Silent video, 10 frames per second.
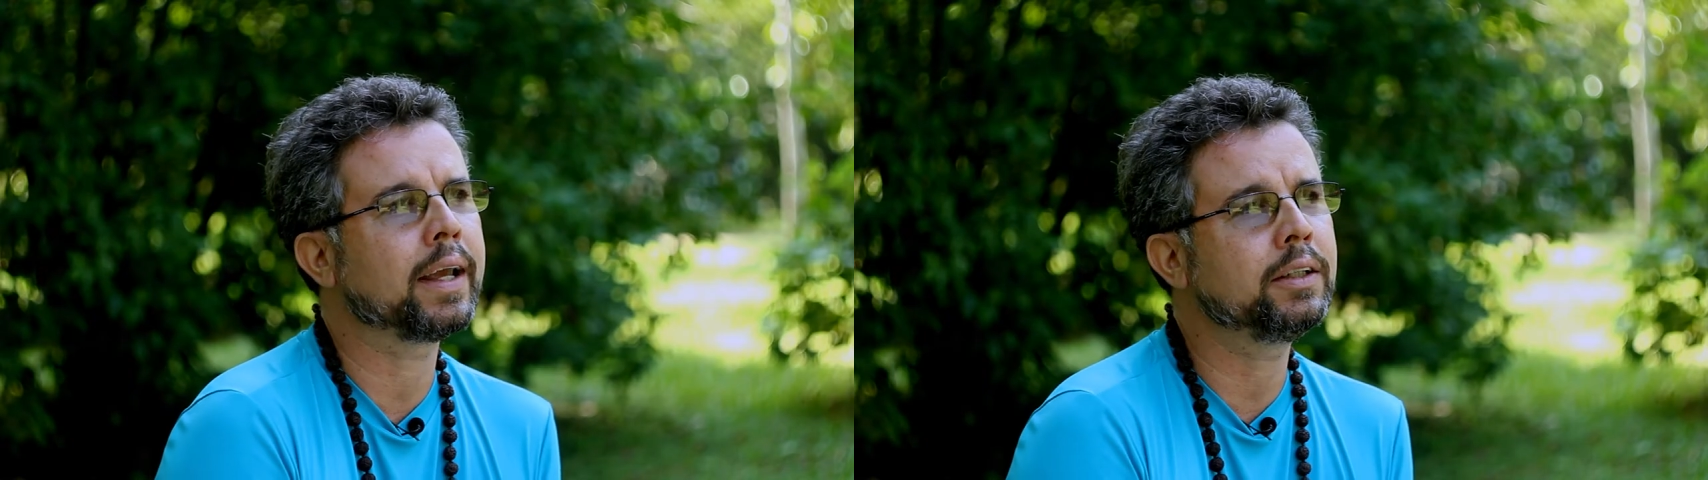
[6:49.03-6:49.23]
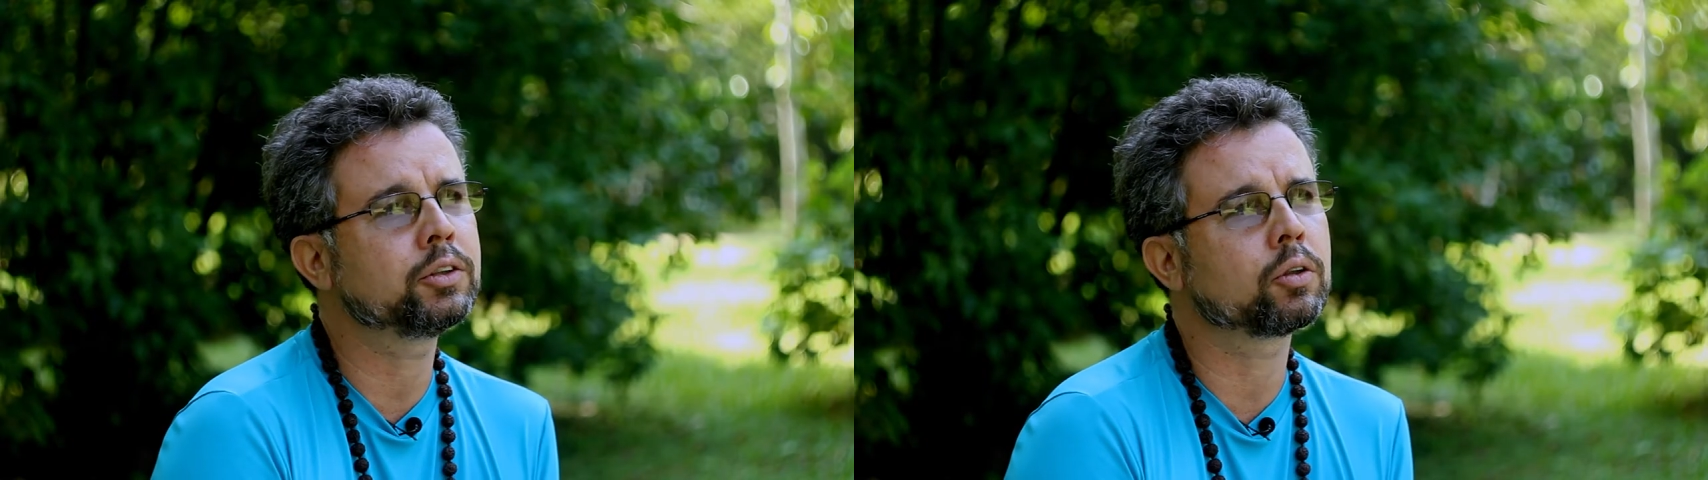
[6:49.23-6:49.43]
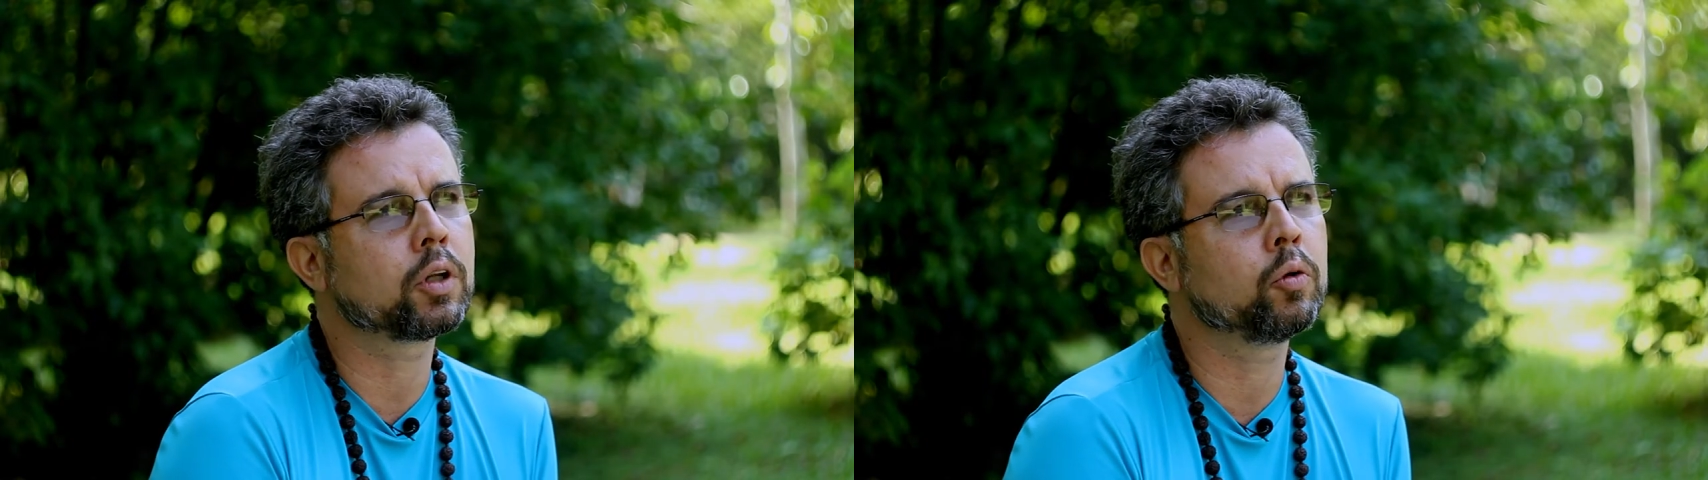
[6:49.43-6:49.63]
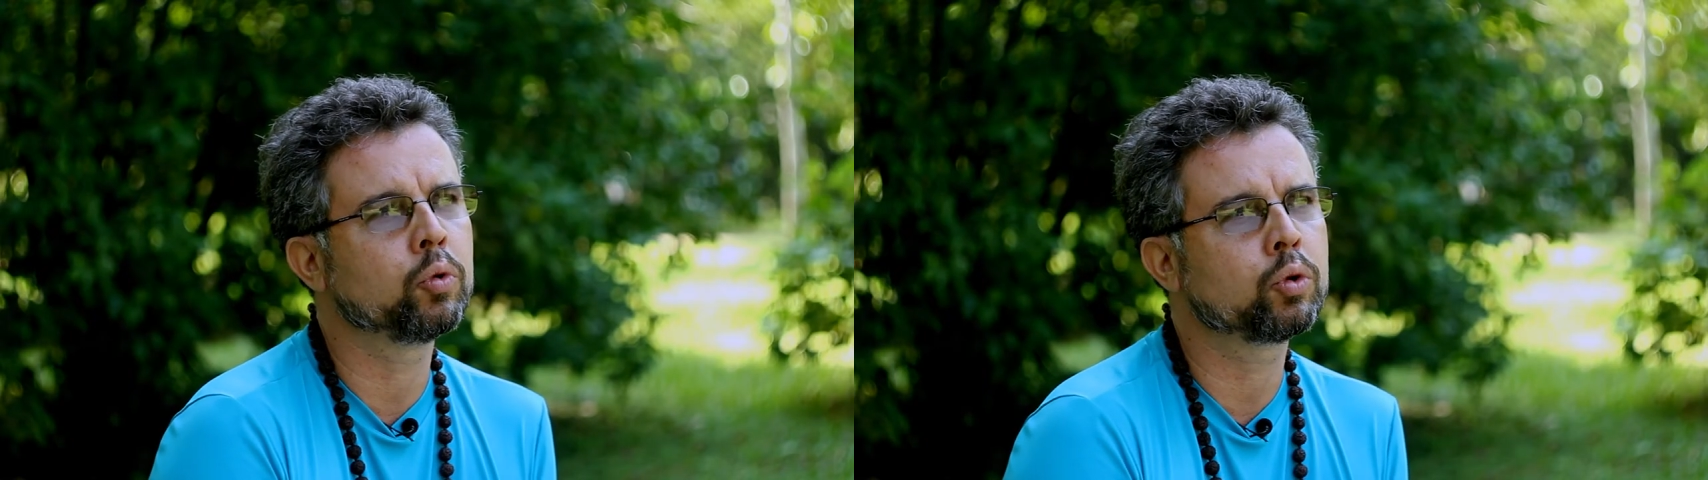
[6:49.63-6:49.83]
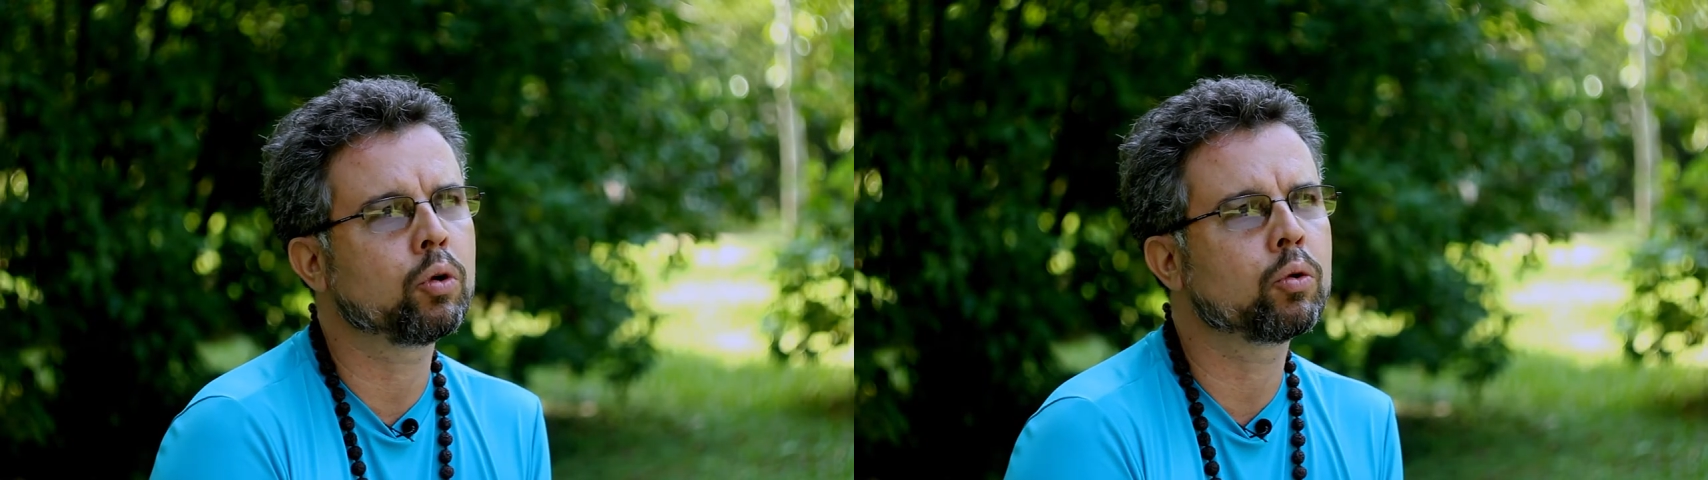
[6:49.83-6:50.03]
meu da Índia, eu
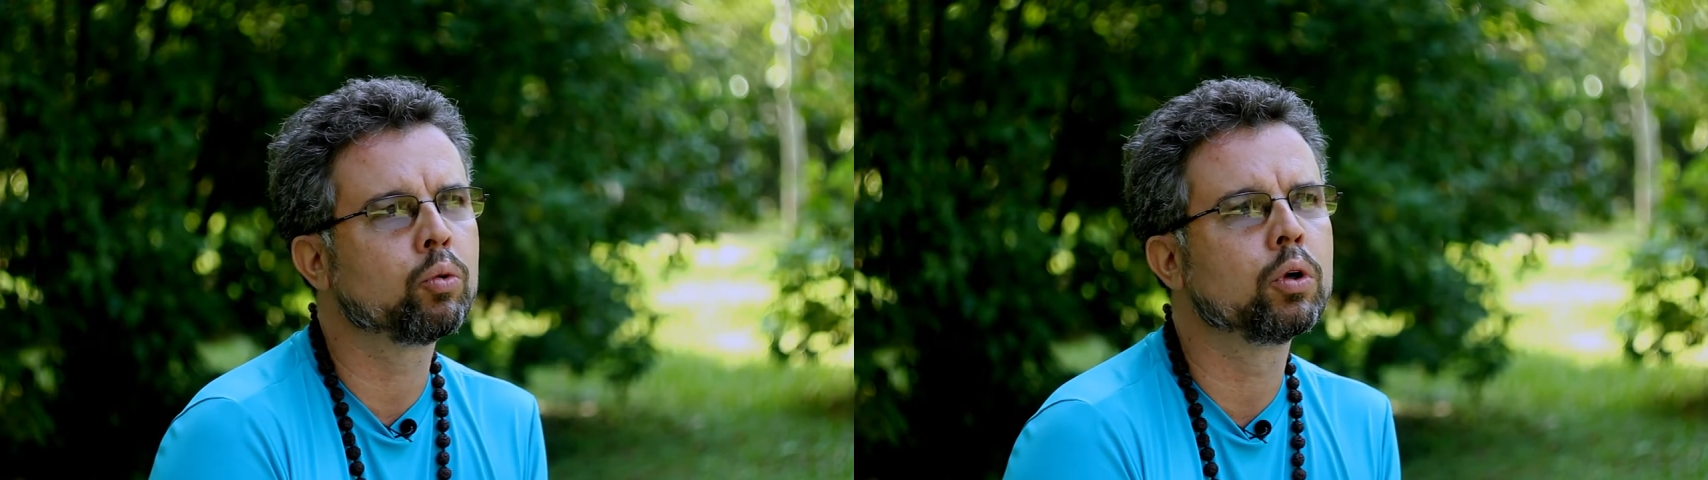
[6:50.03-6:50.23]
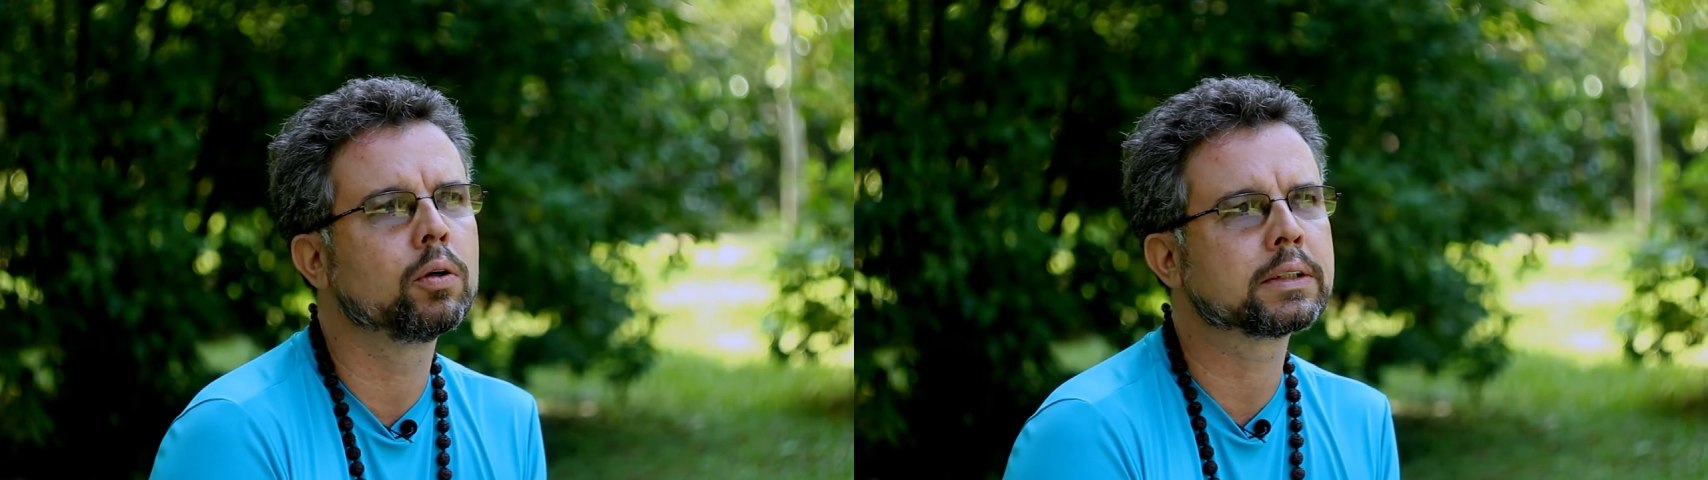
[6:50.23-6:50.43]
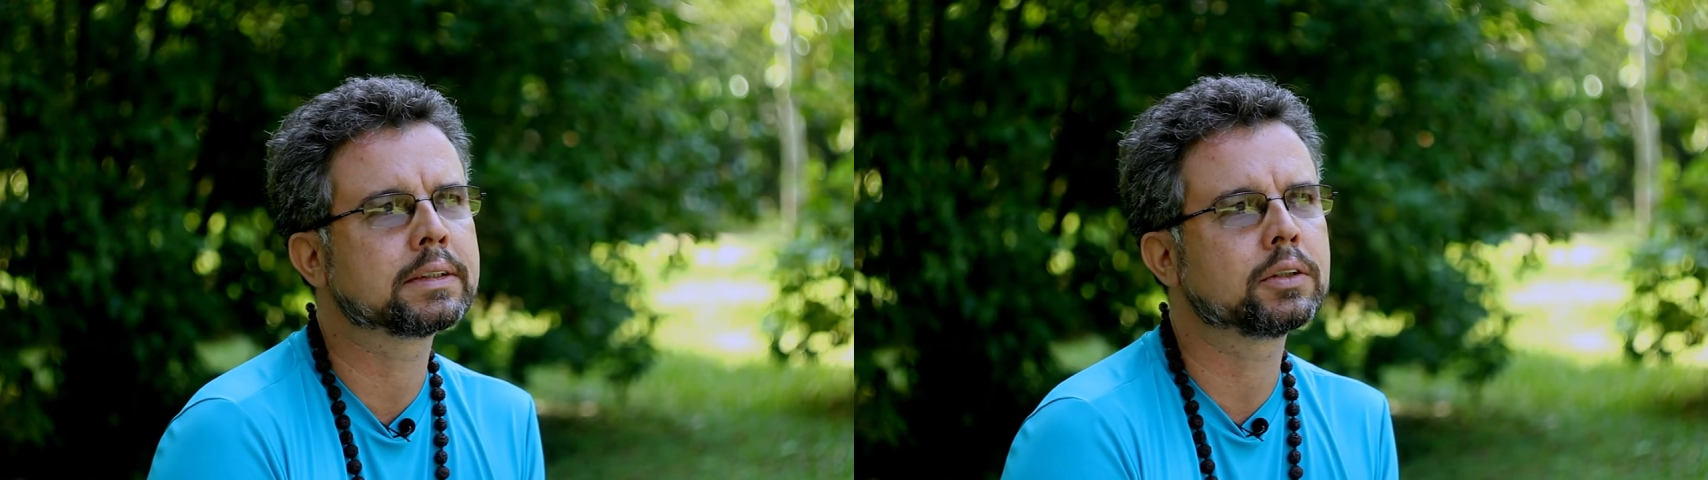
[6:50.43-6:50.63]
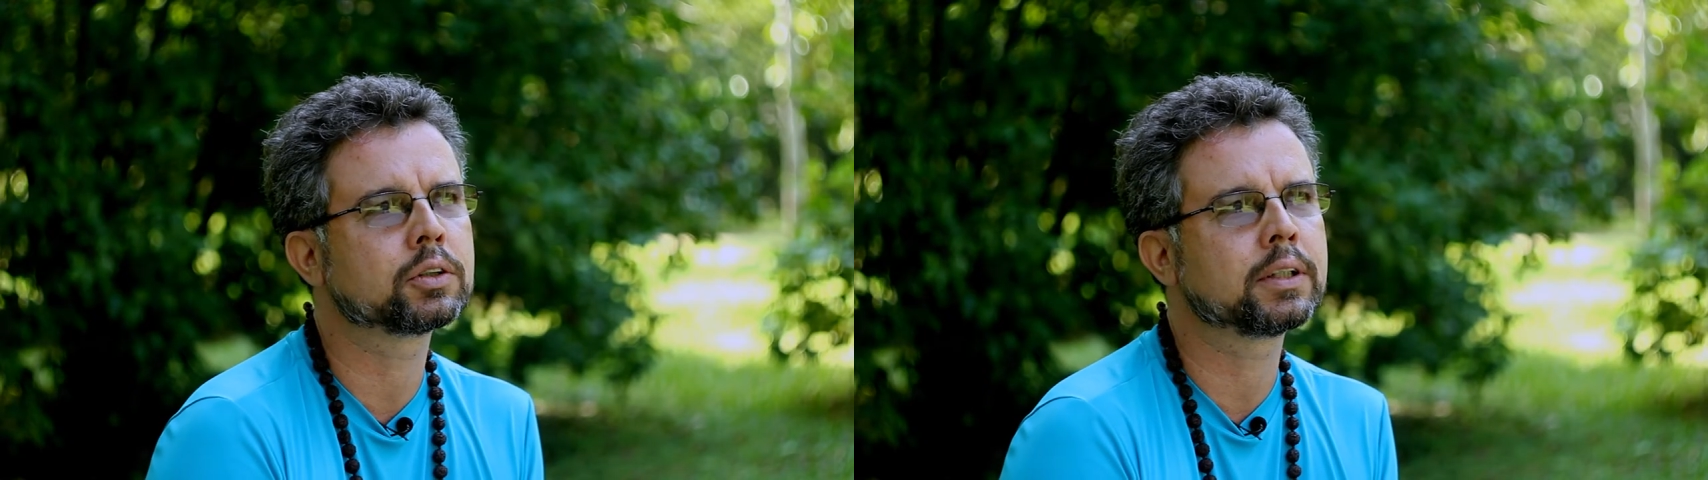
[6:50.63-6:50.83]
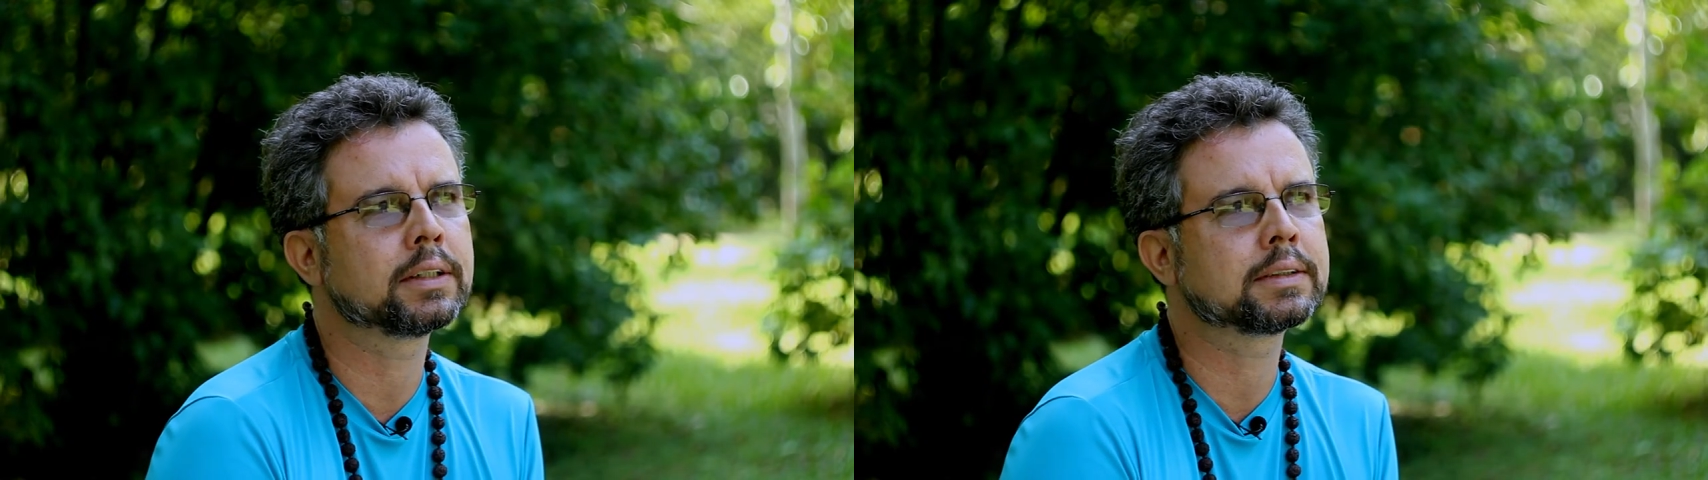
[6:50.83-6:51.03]
tenho muito orgulho assim,